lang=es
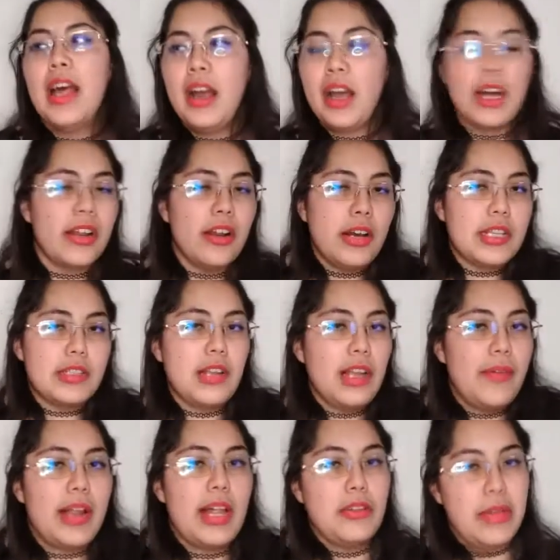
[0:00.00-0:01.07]
Que creo que eso la
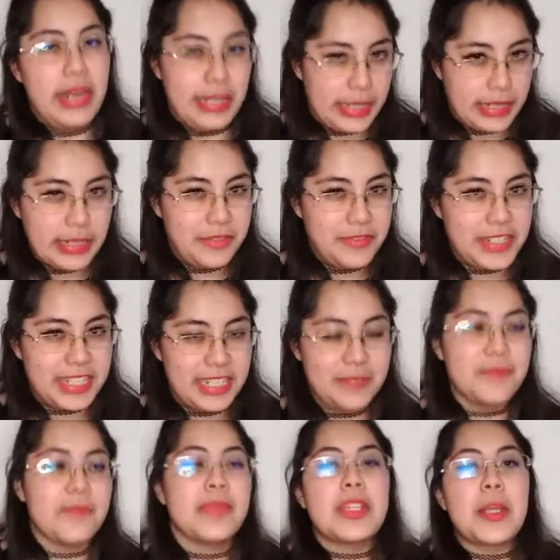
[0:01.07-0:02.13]
verdad no era tan difícil.
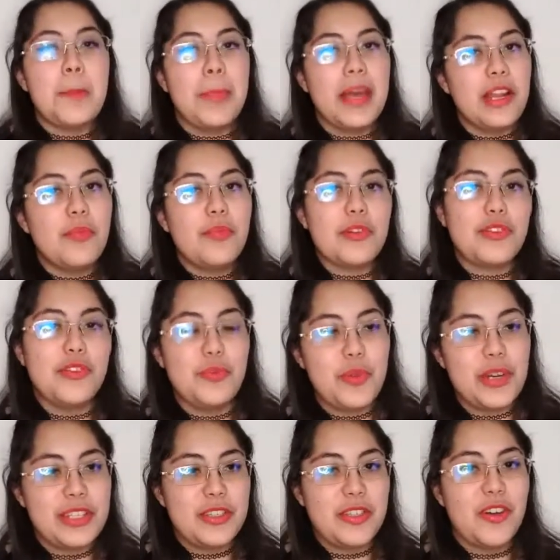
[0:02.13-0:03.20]
Pero por
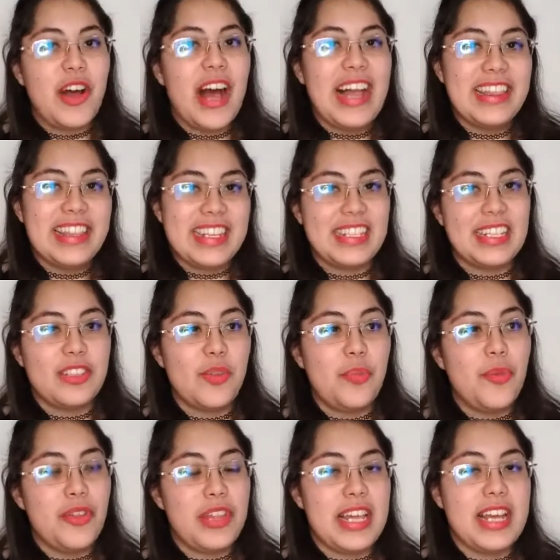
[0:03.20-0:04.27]
supuesto, antes de eso
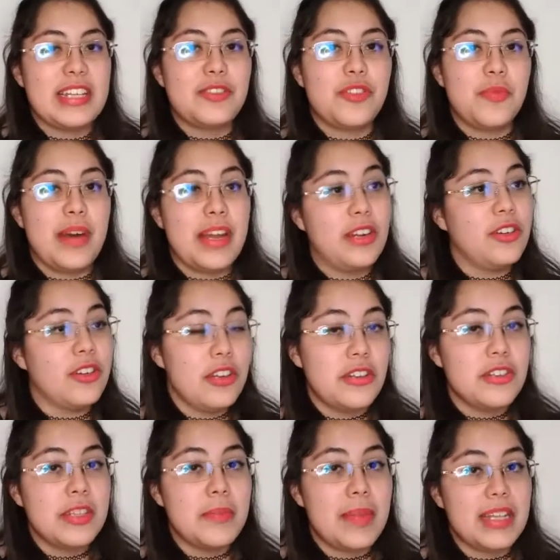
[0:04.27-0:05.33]
podías tomar con los
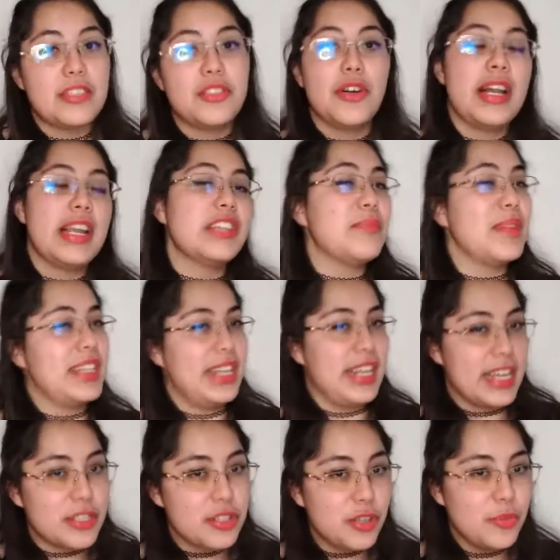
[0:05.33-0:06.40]
demás todas las
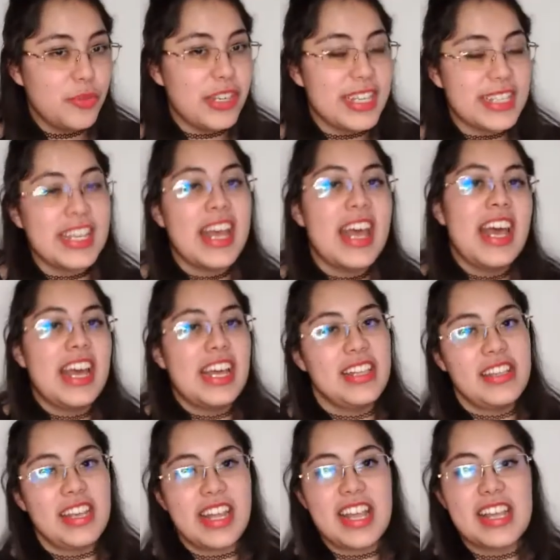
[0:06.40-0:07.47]
materias comunes.
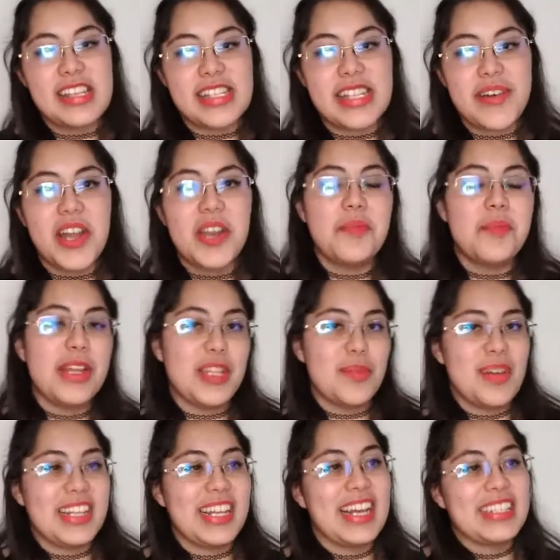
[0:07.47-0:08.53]
Entre ellas estaban
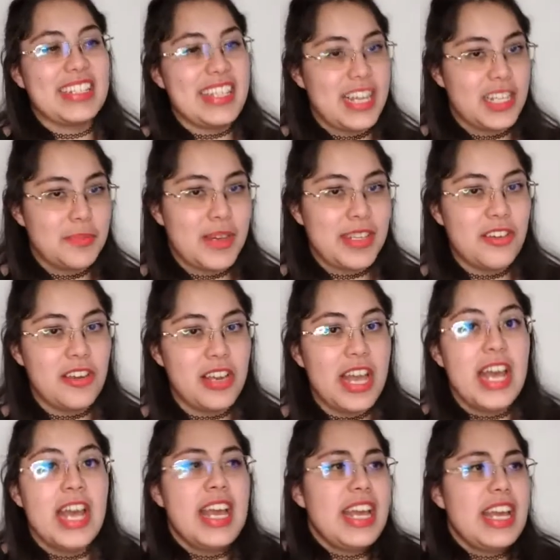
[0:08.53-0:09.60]
matemáticas y español.
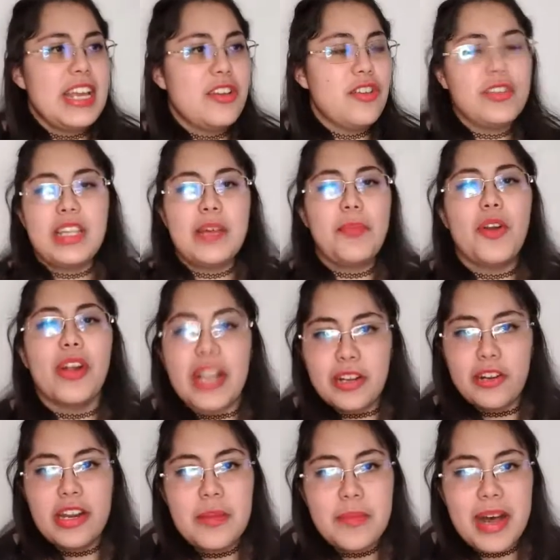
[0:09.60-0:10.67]
Y no sé por qué el
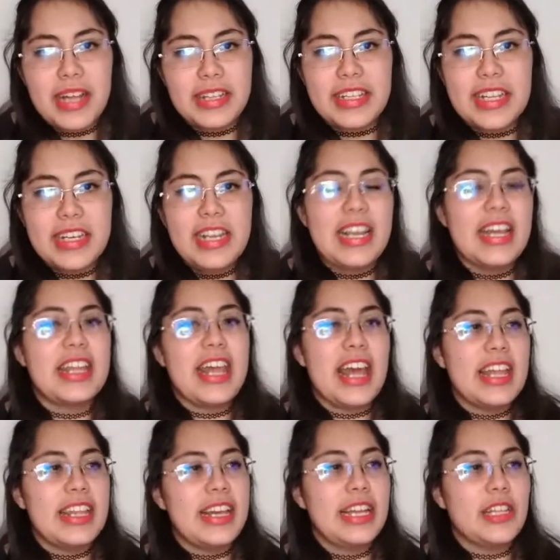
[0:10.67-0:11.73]
coramá tiene la idea
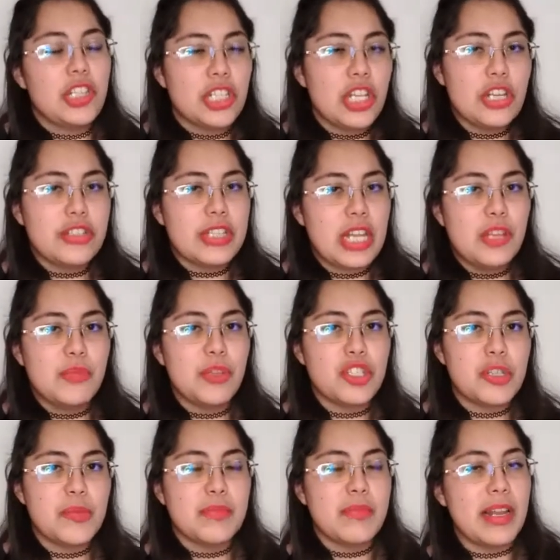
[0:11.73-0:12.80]
de que todos los alumnos
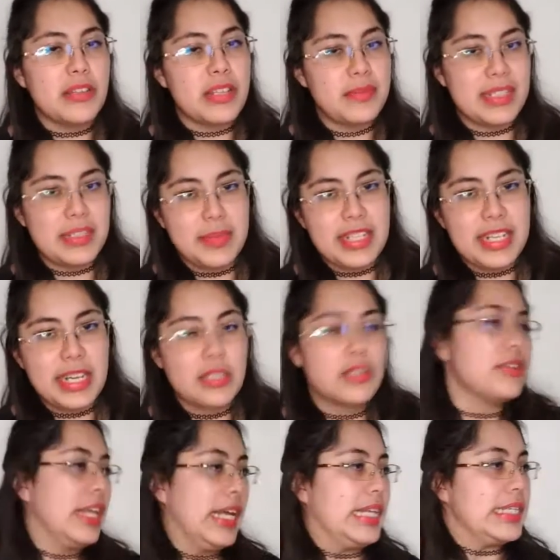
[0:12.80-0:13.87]
somos malos en matemáticas,
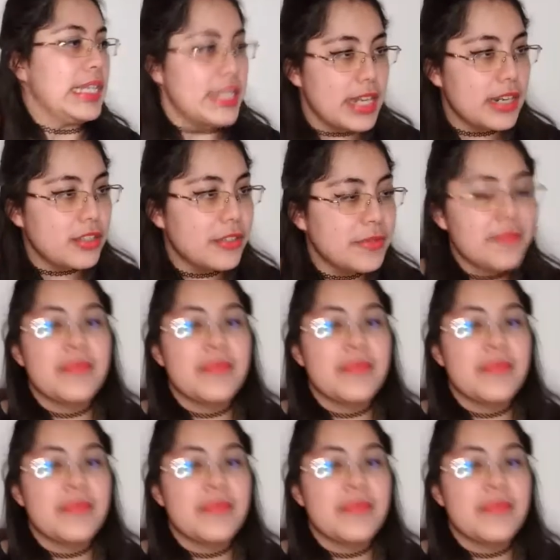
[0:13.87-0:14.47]
cosa que sí es cierto.